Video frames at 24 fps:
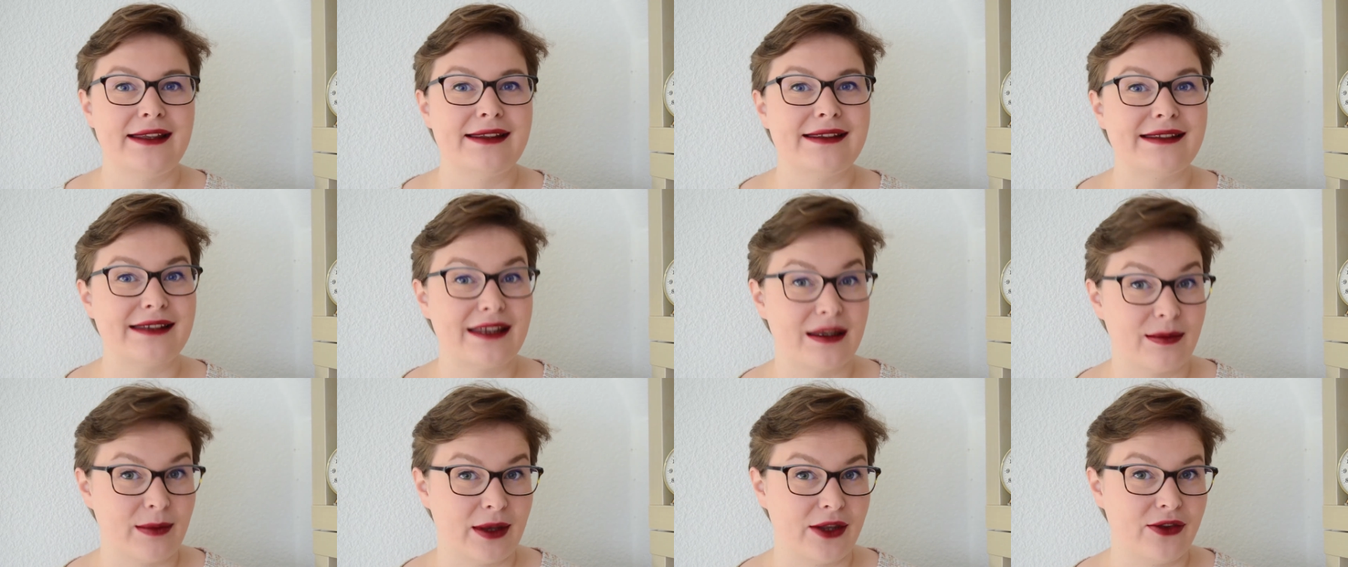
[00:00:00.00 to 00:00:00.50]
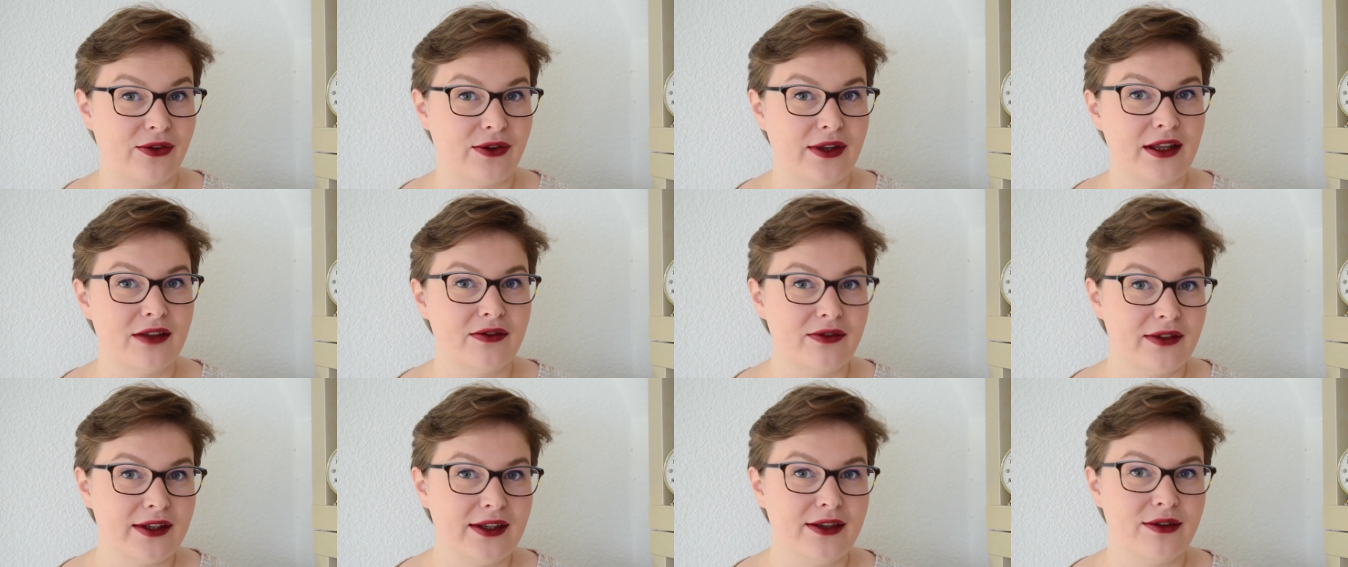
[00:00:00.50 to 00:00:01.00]
Ce qui m'a
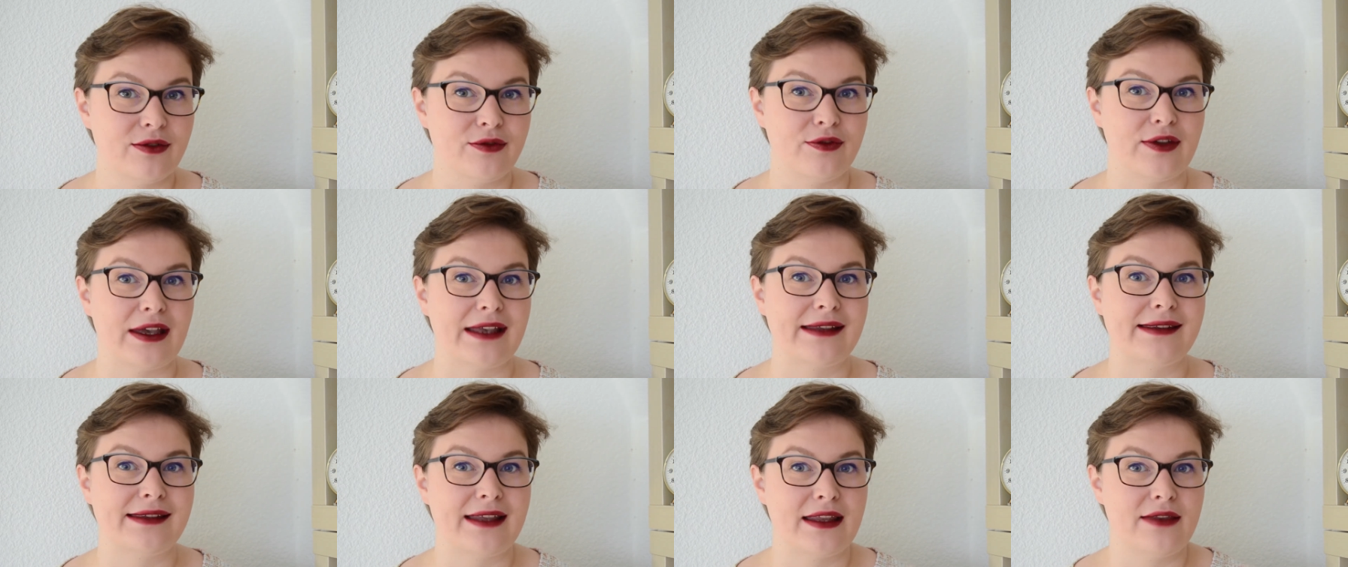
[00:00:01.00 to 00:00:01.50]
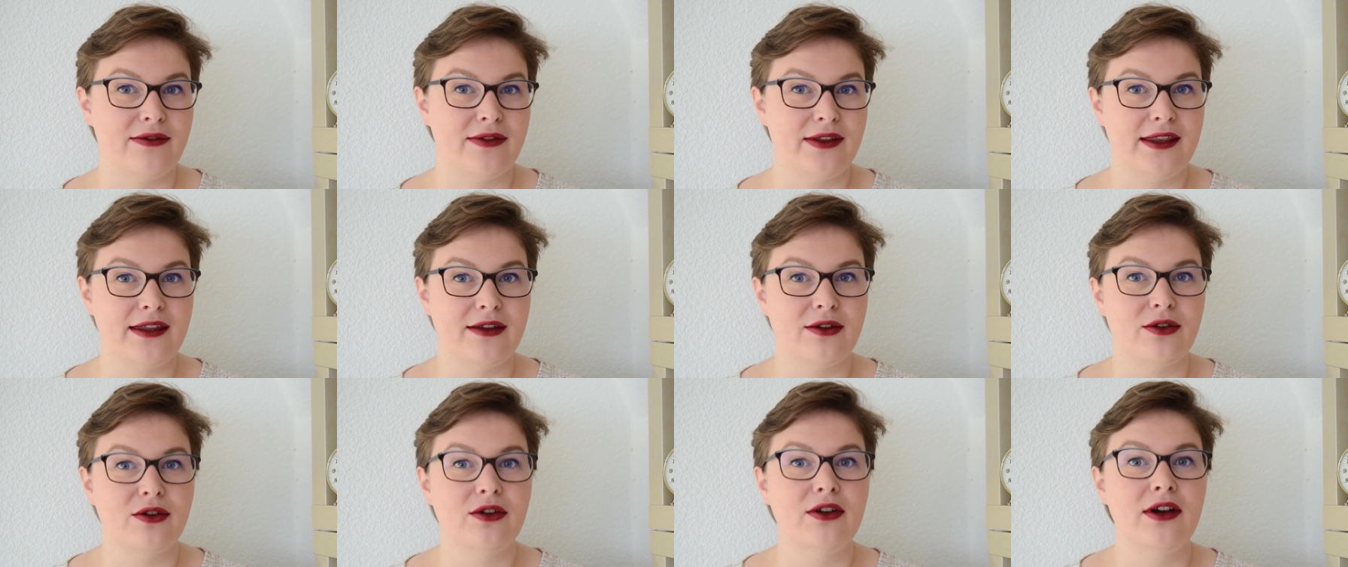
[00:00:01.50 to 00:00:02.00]
donné envie de faire cette
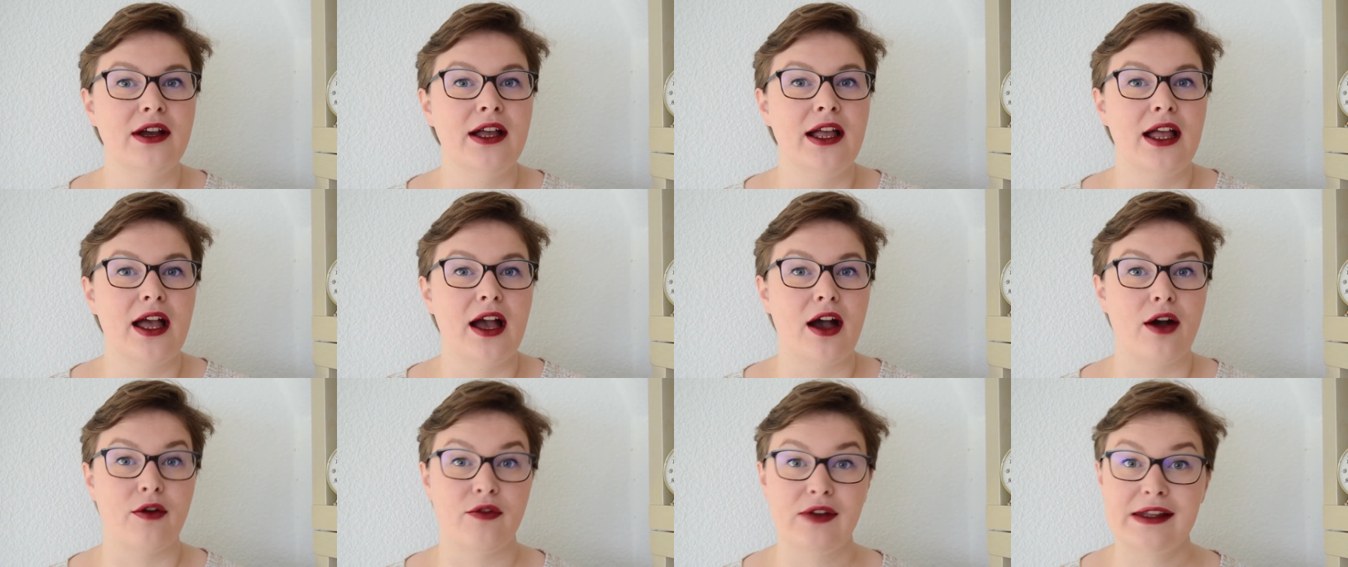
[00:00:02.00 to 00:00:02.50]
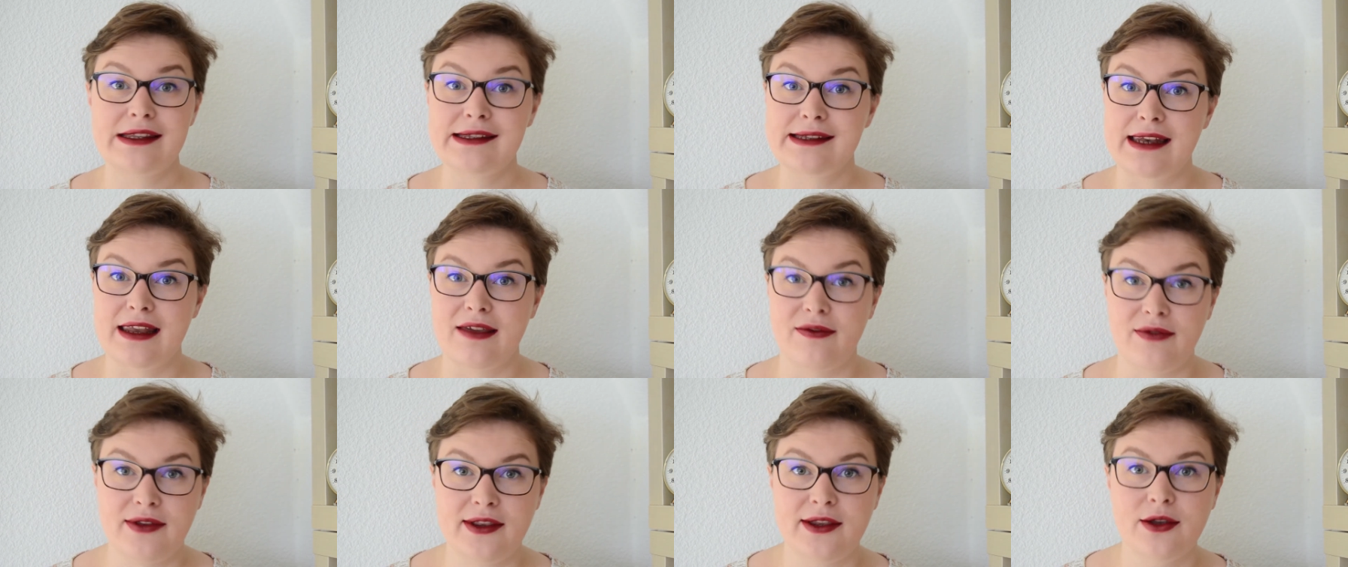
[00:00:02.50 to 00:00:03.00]
vidéo, en fait c'est
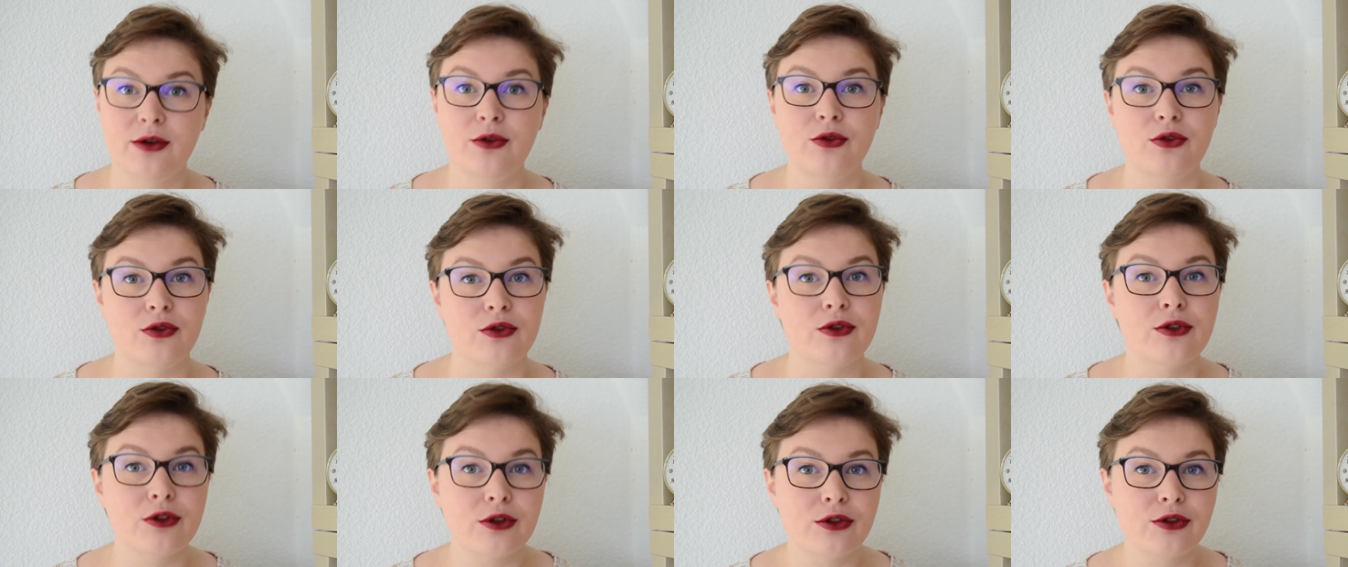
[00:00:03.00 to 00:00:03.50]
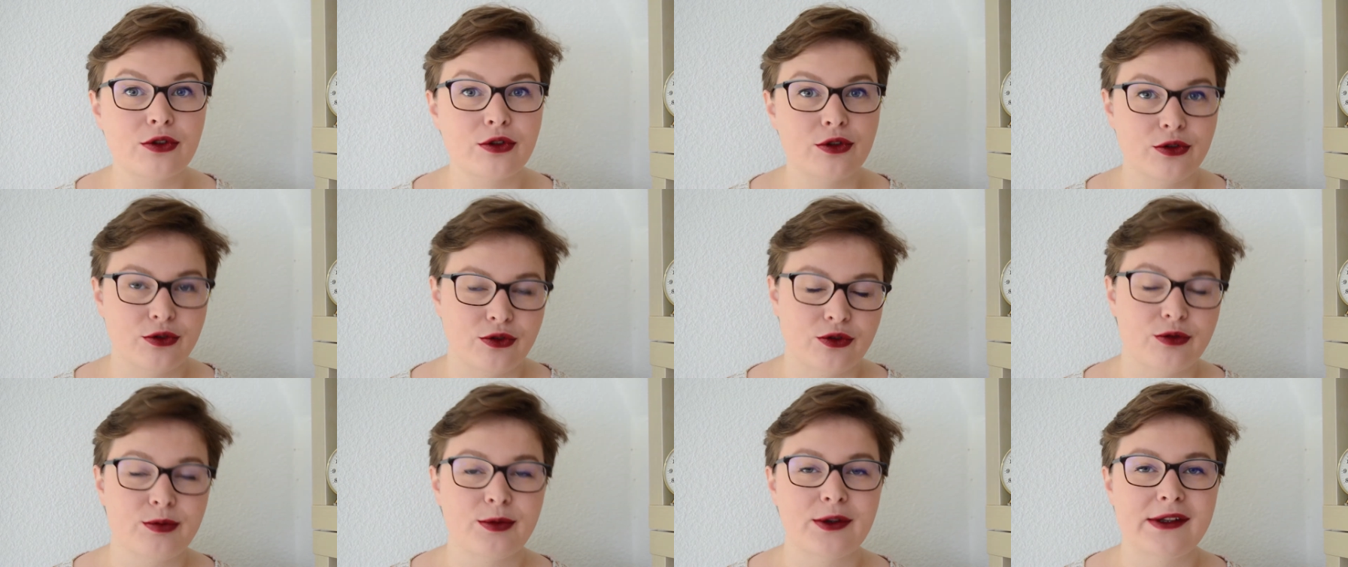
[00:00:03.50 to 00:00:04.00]
la vidéo d'une autre
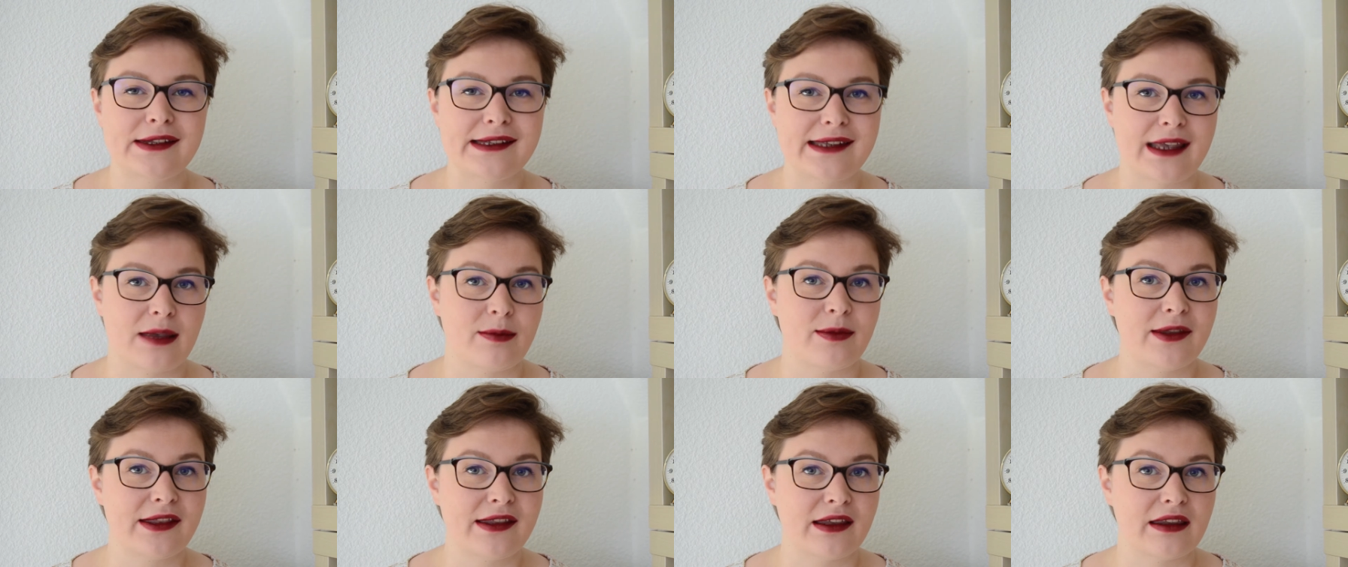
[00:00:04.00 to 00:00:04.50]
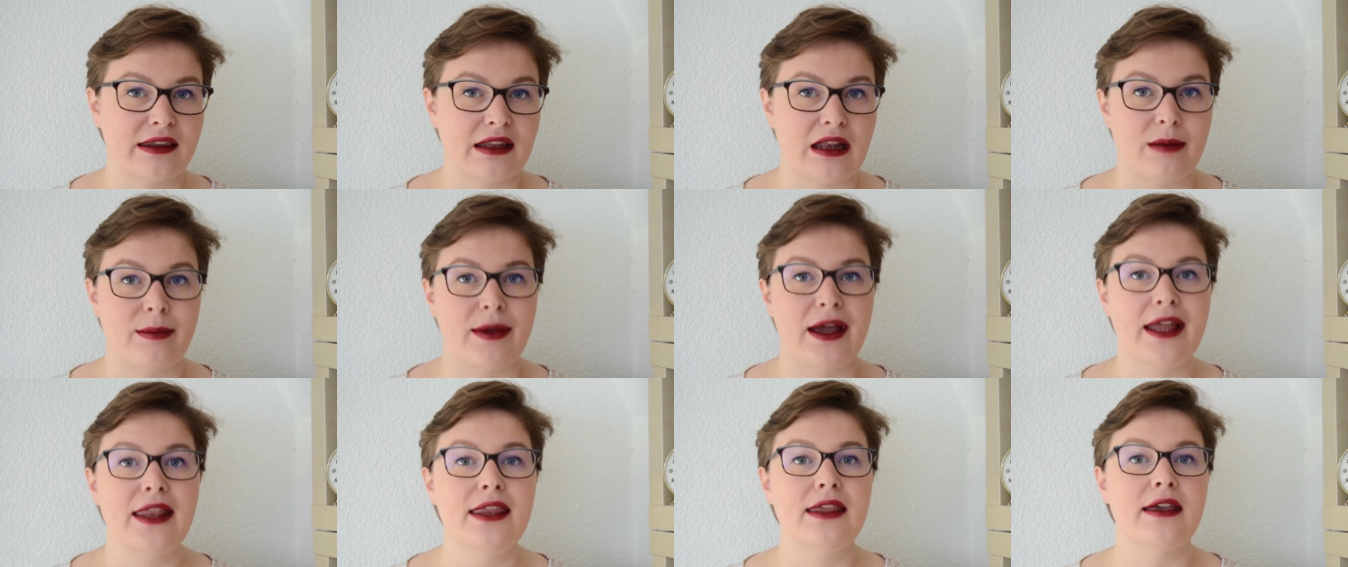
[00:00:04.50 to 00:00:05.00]
youtubeuse qui habite en
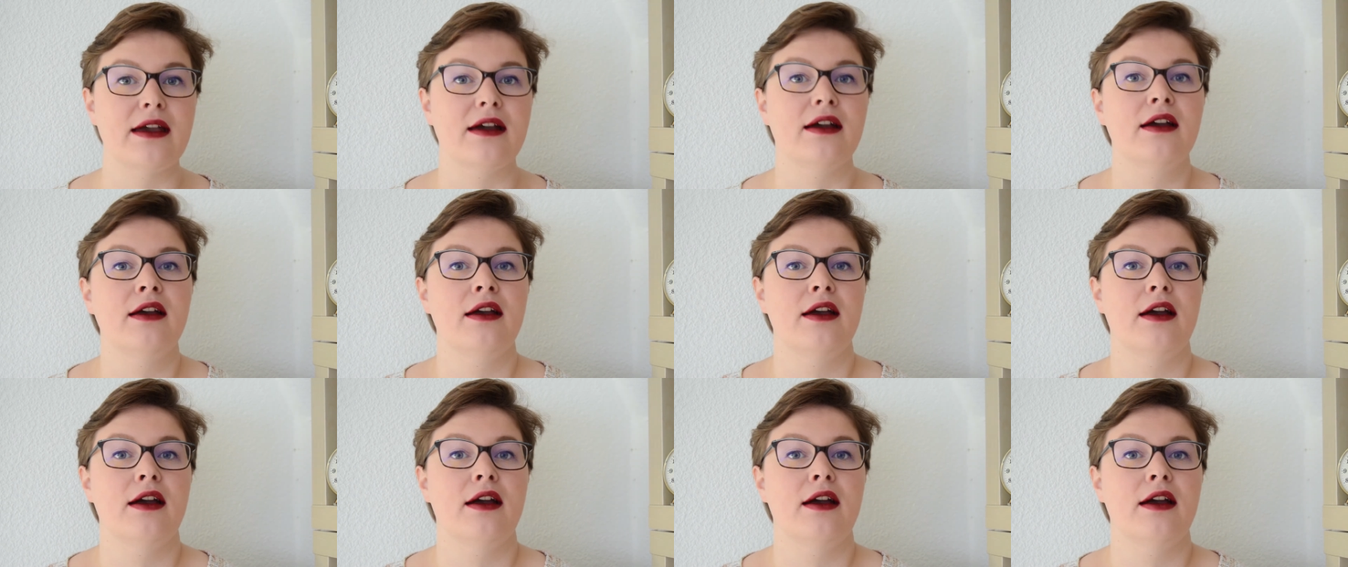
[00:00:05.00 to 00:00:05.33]
Allemagne,